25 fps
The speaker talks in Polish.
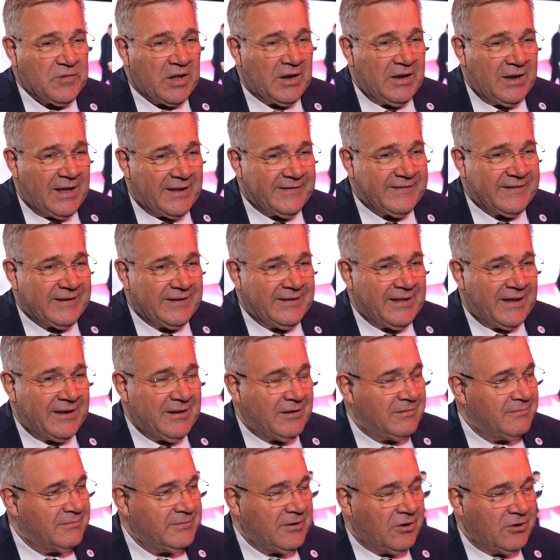Lasy
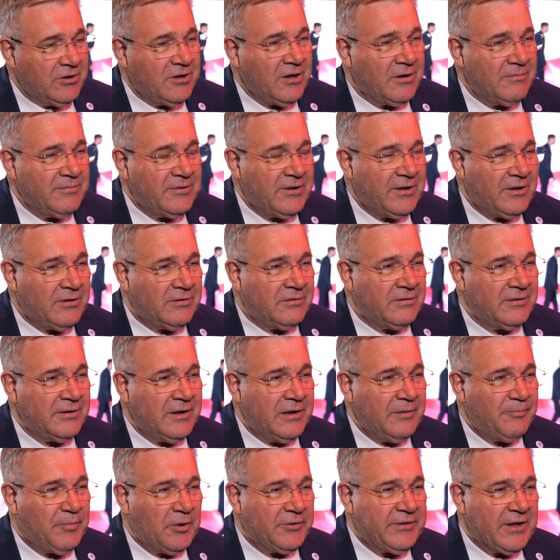dają ogromny
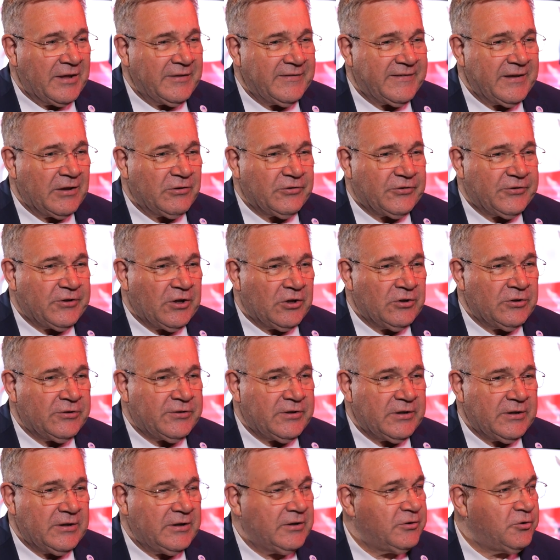e, potencjał, stąd
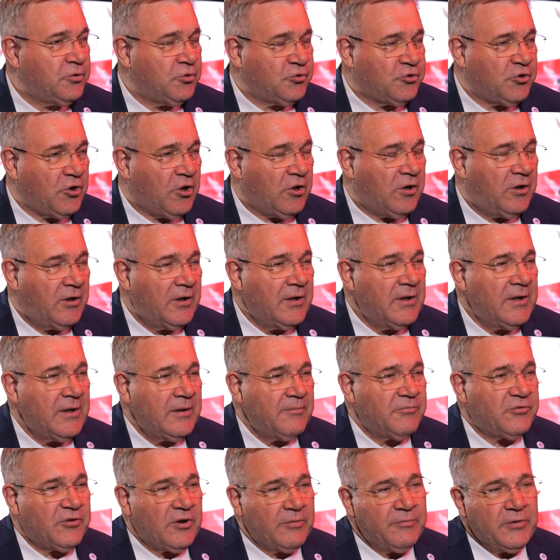e, dużo
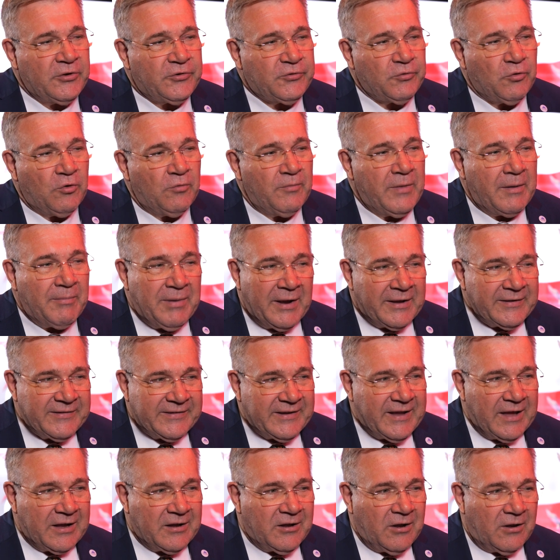przemysłu
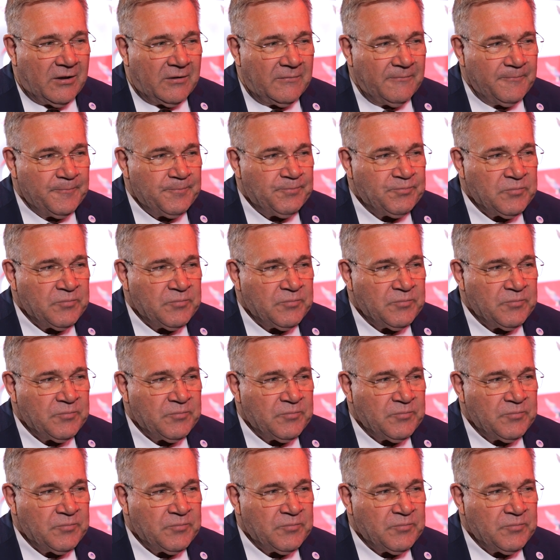meblarskiego,